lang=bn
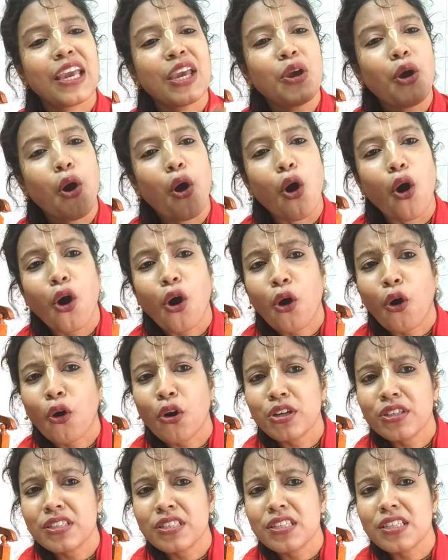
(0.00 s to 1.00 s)
এই
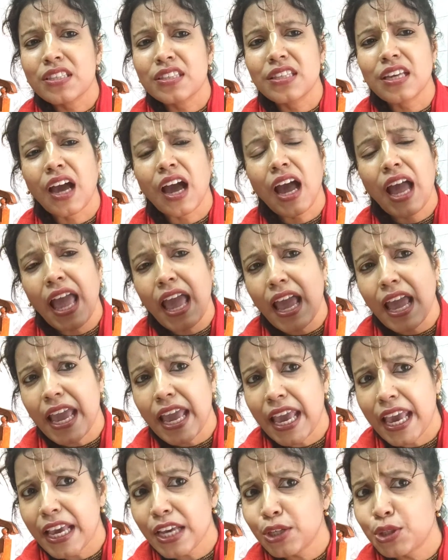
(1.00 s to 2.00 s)
অক্ষয় তৃতীয়া
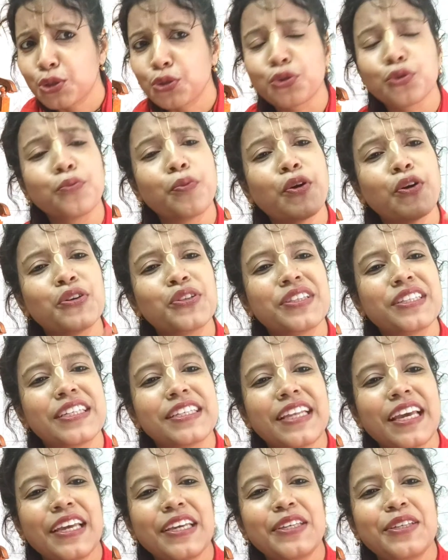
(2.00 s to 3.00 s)
এই শুভ
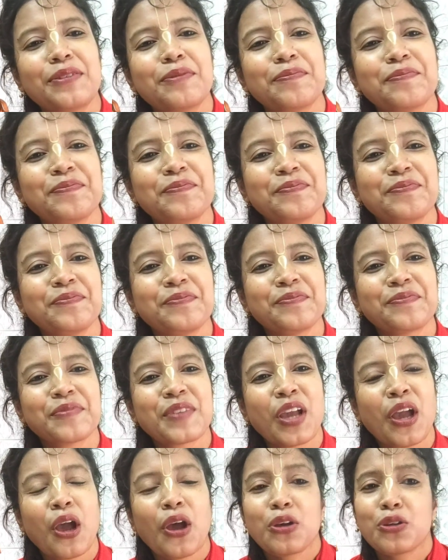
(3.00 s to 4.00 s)
দিনেই
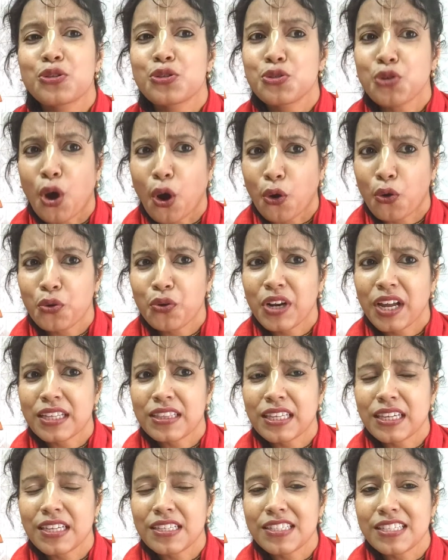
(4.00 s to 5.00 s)

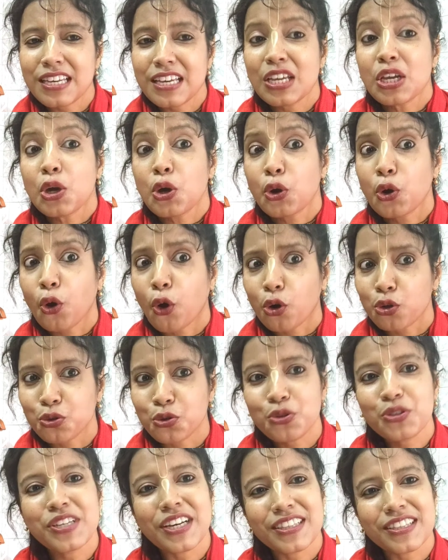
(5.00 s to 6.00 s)
জগন্নাথের যে
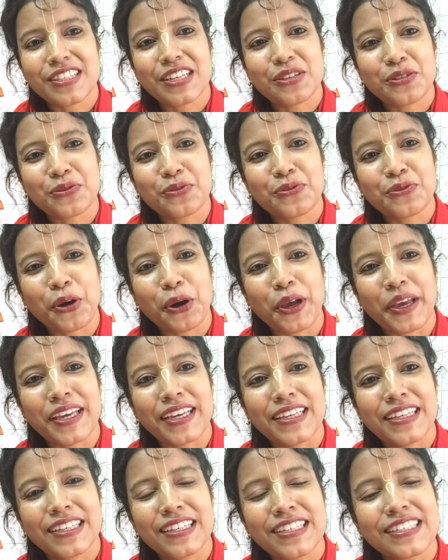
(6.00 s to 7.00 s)
রথযাত্রা শুরু
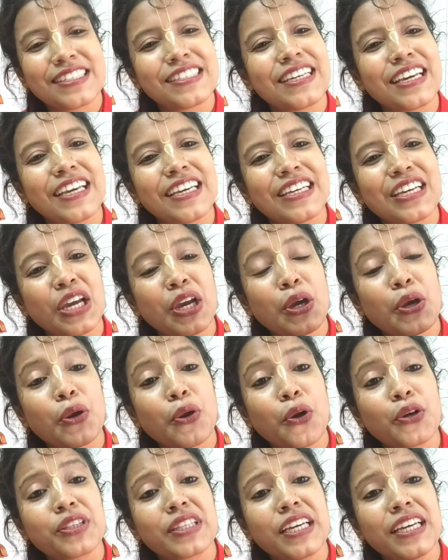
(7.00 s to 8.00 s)
হয় সেই
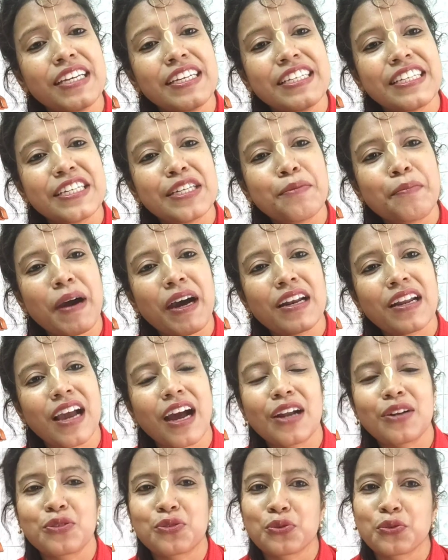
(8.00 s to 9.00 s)
রথের নির্মাণ
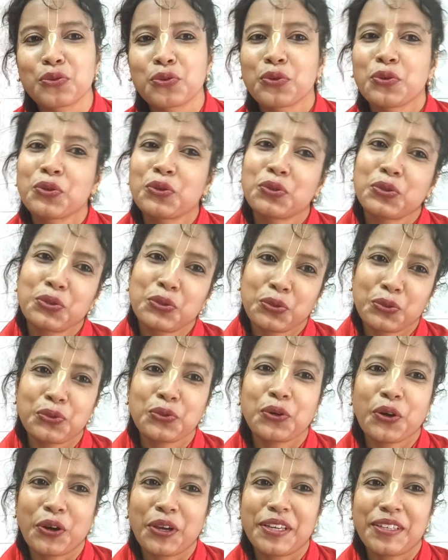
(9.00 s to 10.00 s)
কার্য
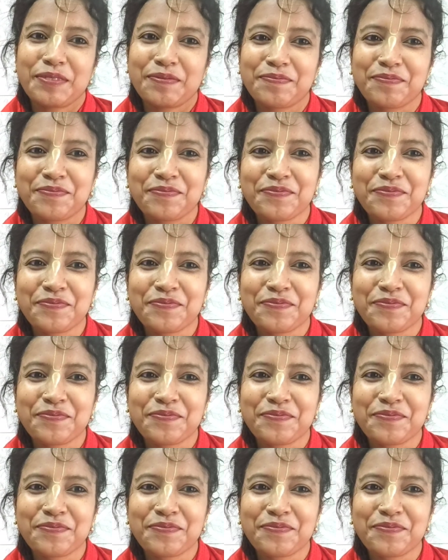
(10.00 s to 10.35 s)
শুরু হয়